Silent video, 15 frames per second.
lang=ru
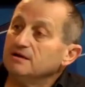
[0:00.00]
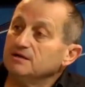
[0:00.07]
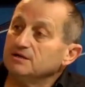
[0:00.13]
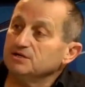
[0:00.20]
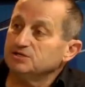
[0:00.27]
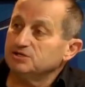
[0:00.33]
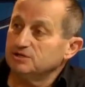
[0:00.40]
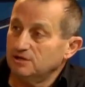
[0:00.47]

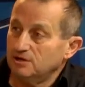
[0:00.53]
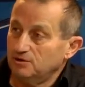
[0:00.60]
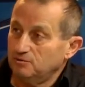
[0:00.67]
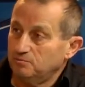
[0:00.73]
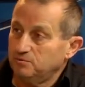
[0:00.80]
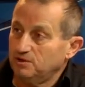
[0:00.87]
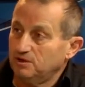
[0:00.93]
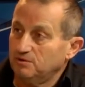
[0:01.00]

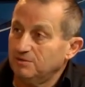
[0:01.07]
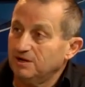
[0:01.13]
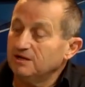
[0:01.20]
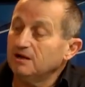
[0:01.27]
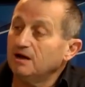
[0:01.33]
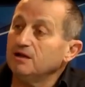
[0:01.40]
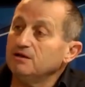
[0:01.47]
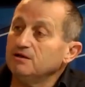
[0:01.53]
начинают поднимать,
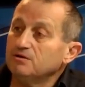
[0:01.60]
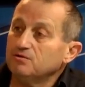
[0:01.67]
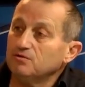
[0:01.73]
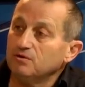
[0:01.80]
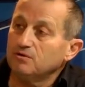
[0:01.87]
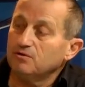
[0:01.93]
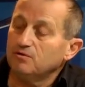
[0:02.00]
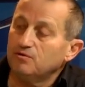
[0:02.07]
они
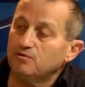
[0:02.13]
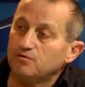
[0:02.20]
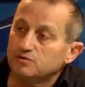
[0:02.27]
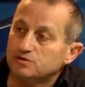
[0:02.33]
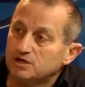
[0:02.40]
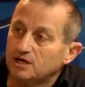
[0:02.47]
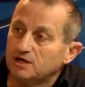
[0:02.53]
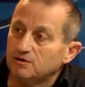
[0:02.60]
только
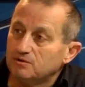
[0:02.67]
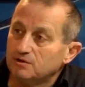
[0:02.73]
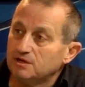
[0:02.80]
ухудшают